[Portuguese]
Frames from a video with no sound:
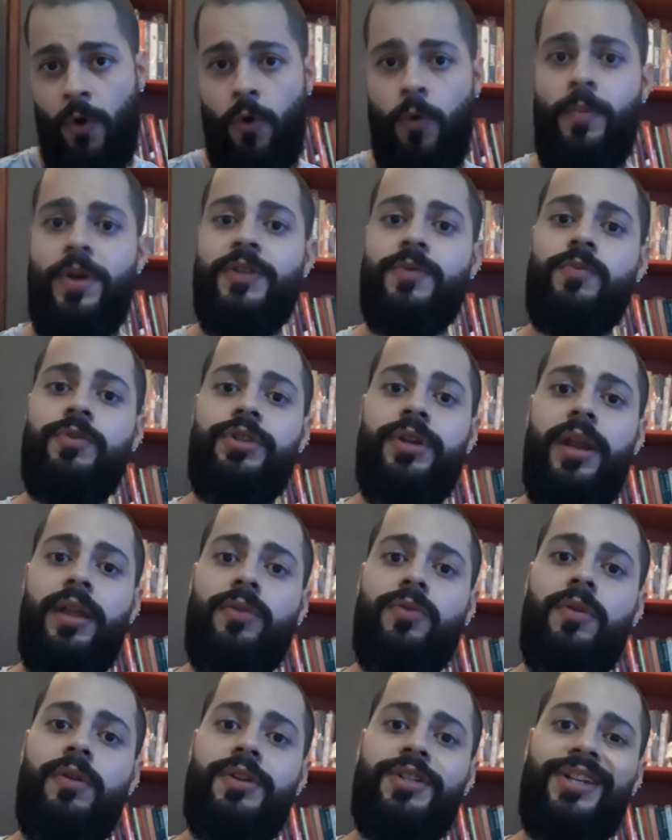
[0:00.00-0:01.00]
o mesmo
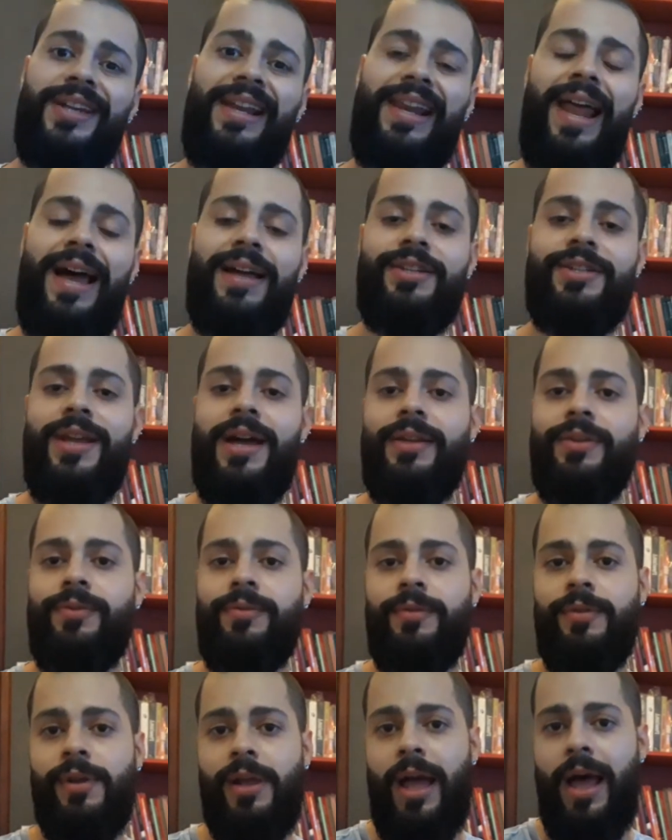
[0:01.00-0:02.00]
diretor de
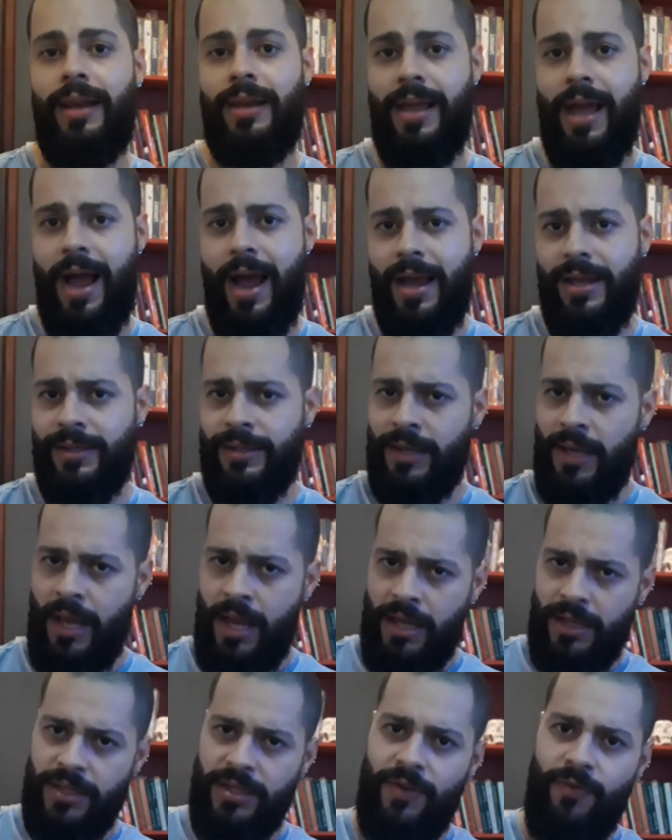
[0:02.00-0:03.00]
Gladiador. Aliás,
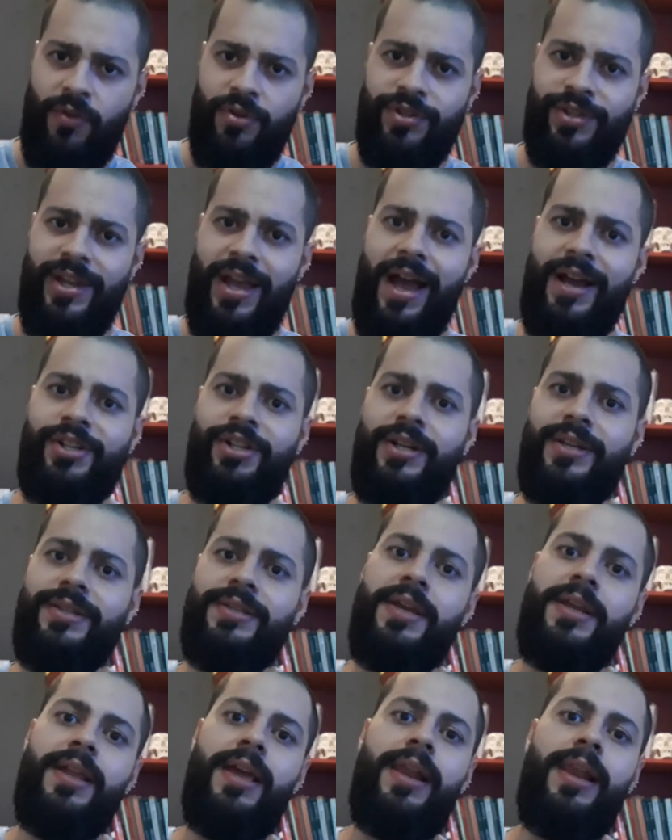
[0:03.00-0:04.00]
se você acha que
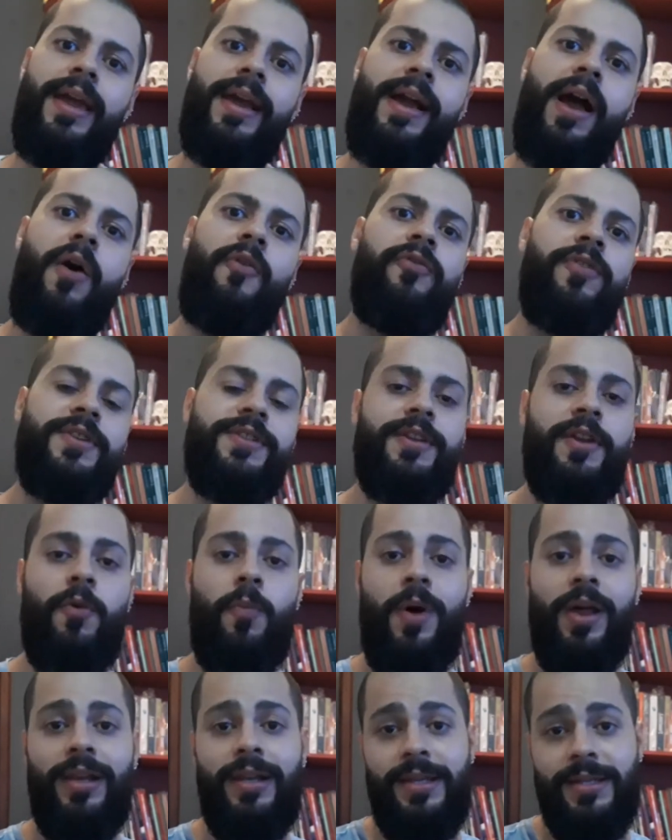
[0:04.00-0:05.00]
seria legal fazer
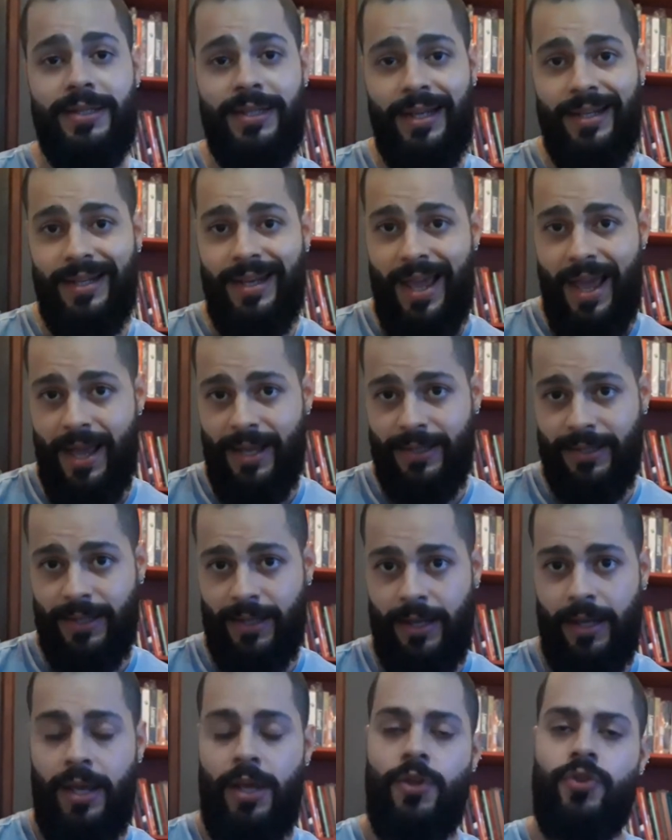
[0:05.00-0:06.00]
uma lista
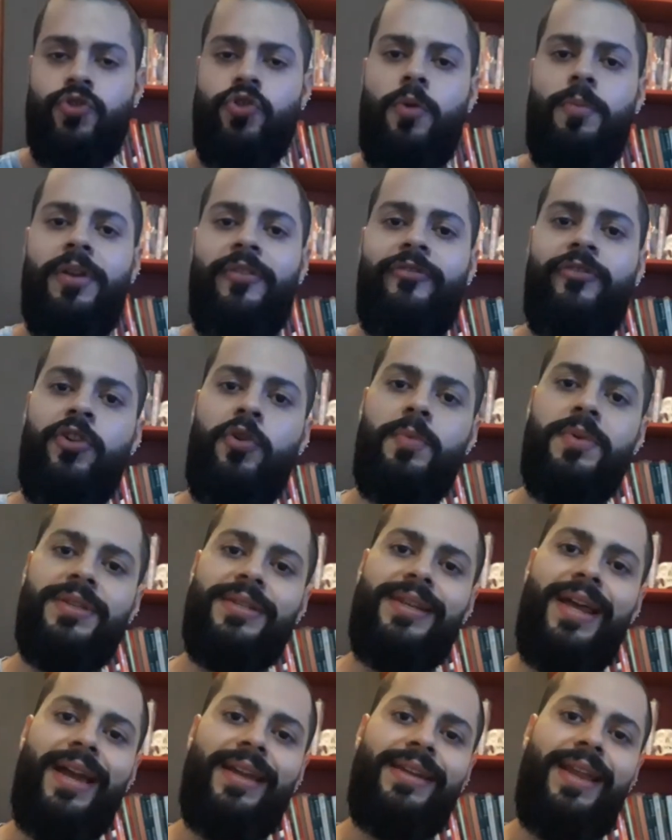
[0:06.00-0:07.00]
dessa sobre filmes
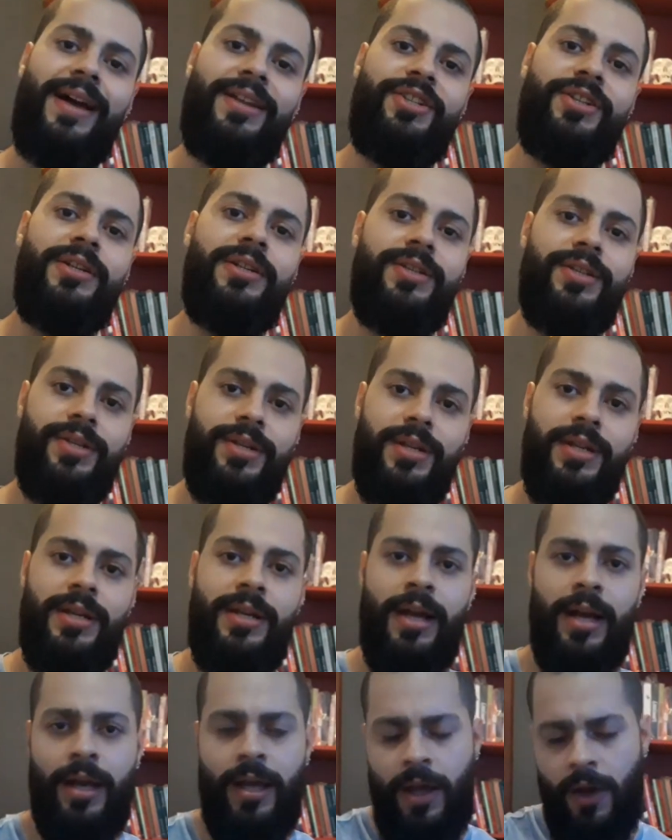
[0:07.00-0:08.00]
da Idade
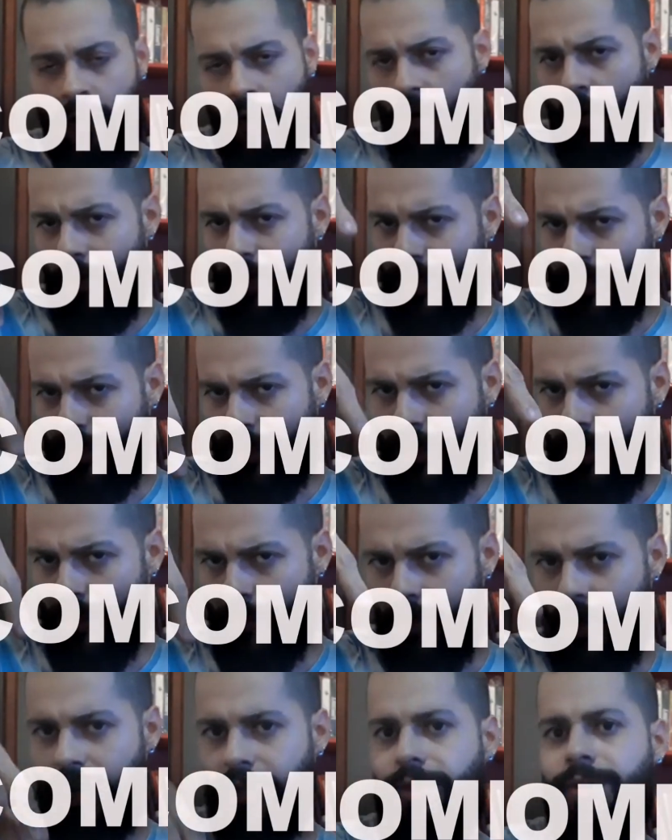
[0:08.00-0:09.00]
Antiga, comenta aqui
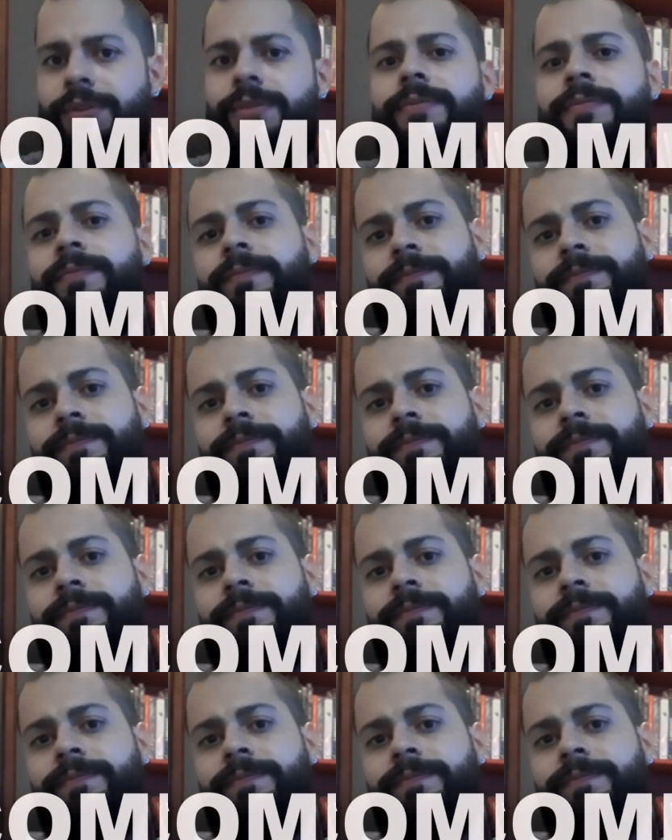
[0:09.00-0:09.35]
embaixo.